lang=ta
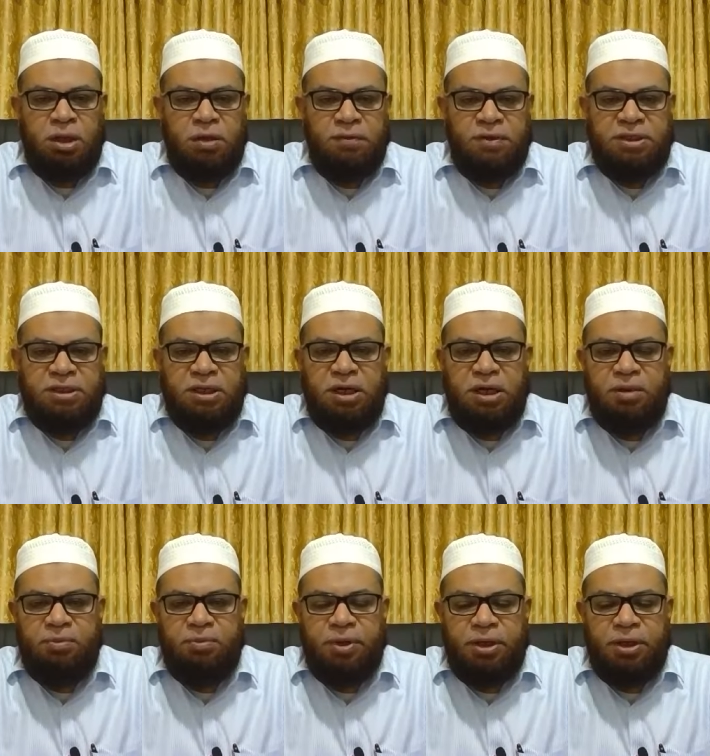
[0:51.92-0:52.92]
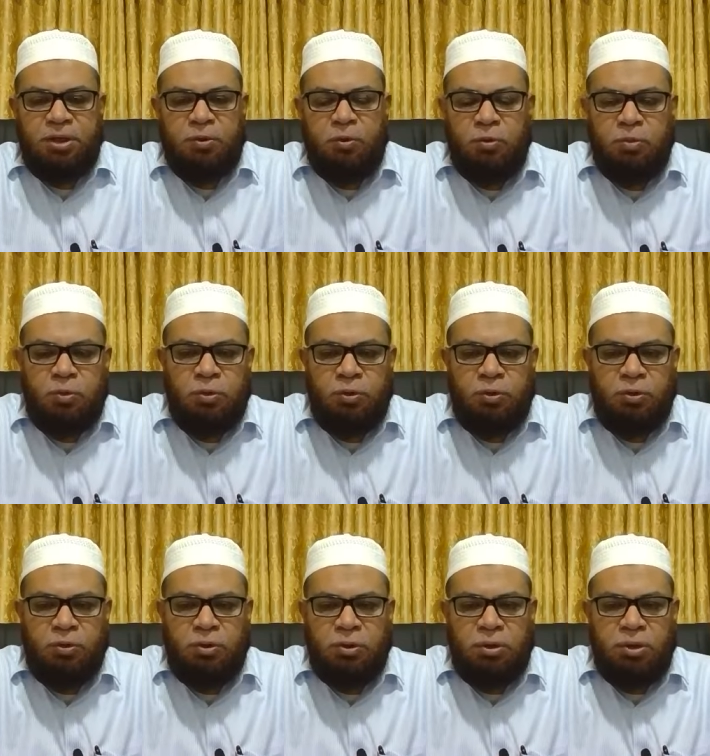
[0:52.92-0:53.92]
எவற்றையெல்லாம் படிக்கிறோமோ
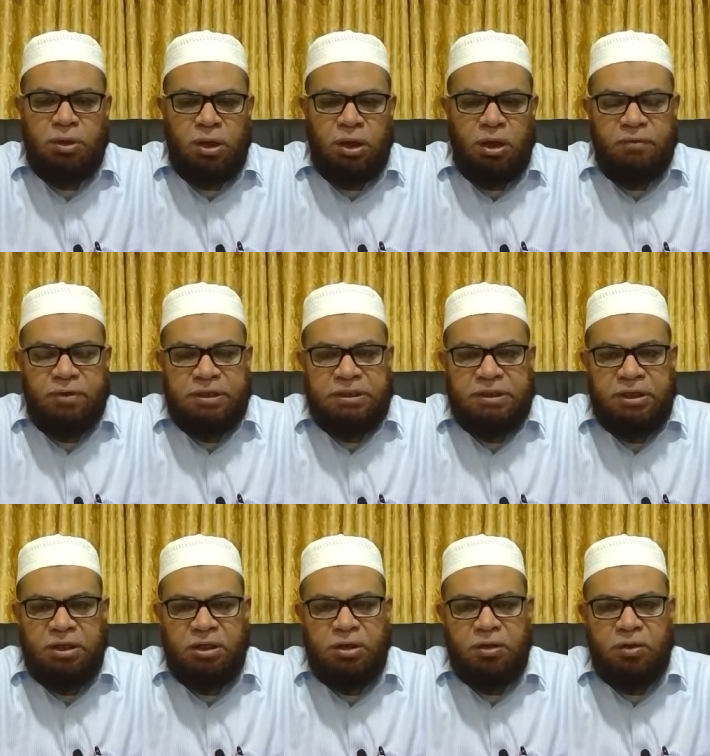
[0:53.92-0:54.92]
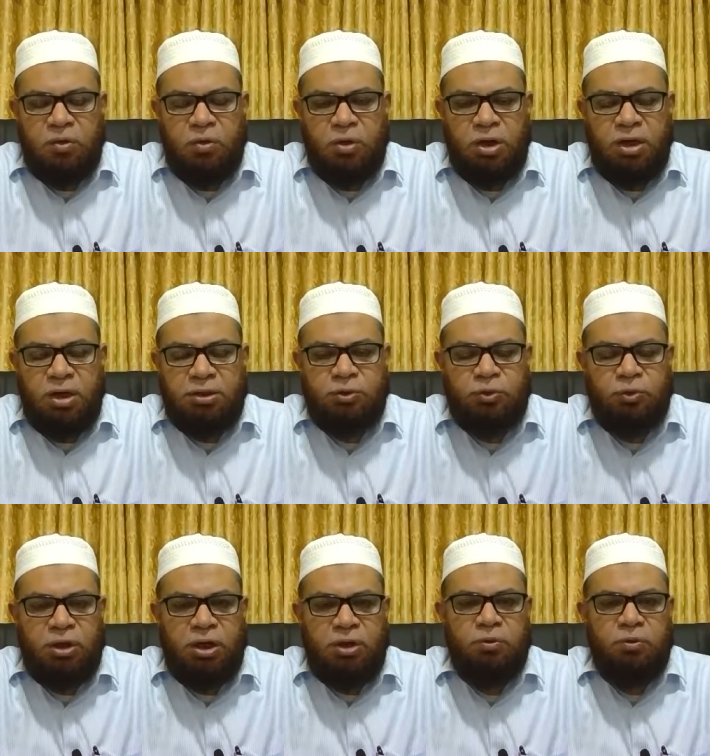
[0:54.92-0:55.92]
அவற்றில் குர்ஆன்
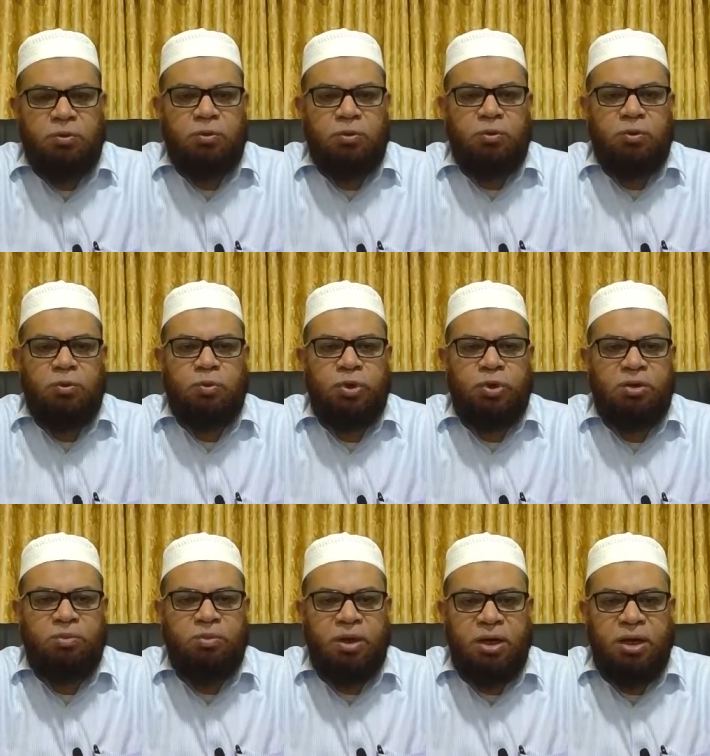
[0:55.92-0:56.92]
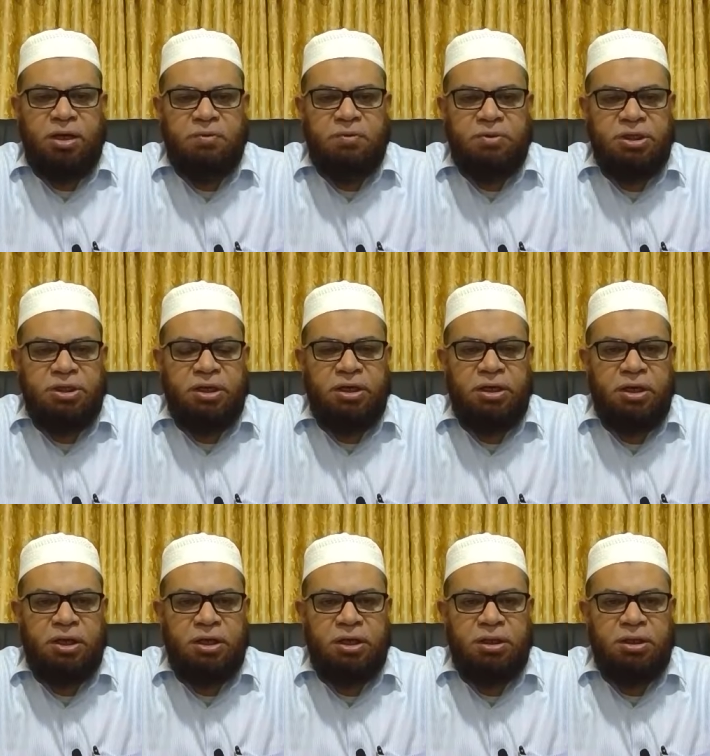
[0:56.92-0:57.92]
சுண்ணாவுக்கு உடன்பாடான
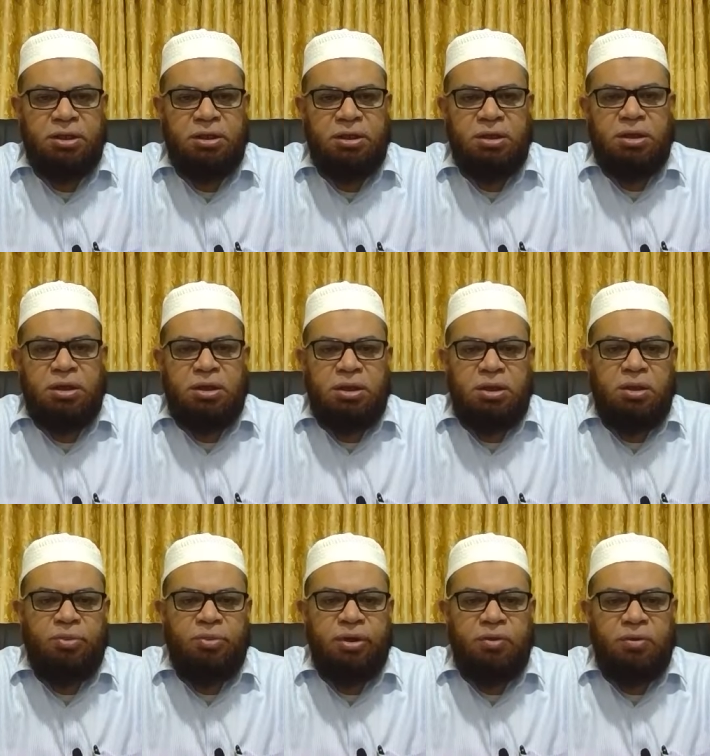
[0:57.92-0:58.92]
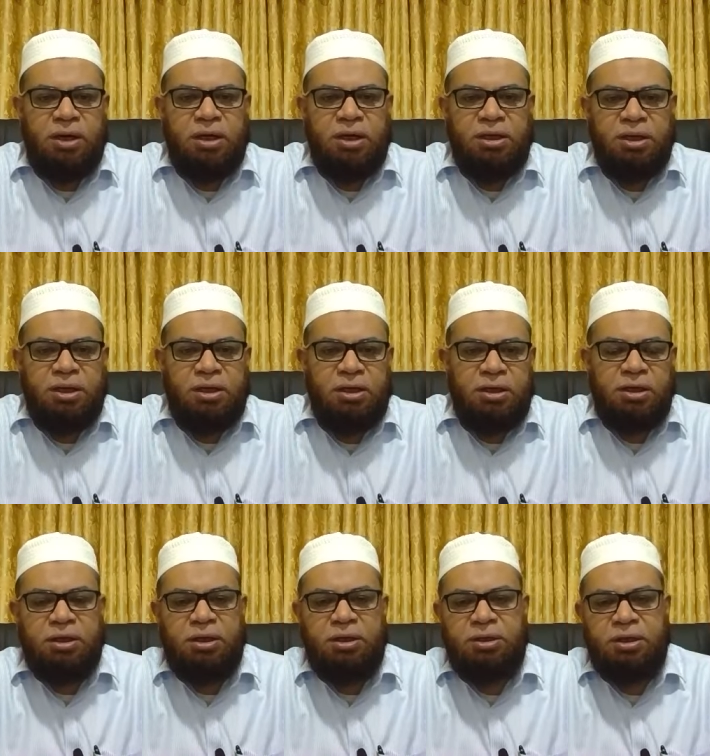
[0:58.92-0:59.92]
விஷயங்களை நம்முடைய வாழ்க்கையில்
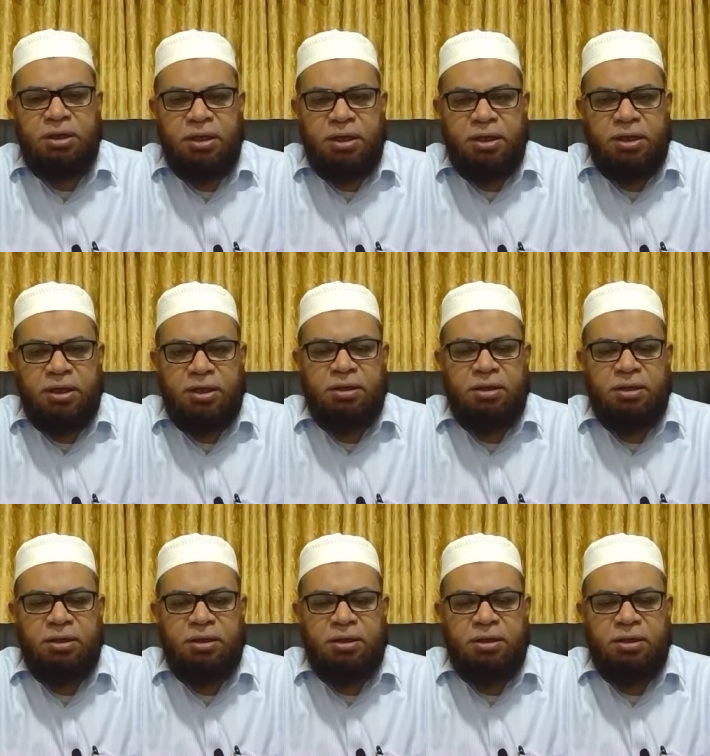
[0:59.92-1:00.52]
எடுத்து நடக்க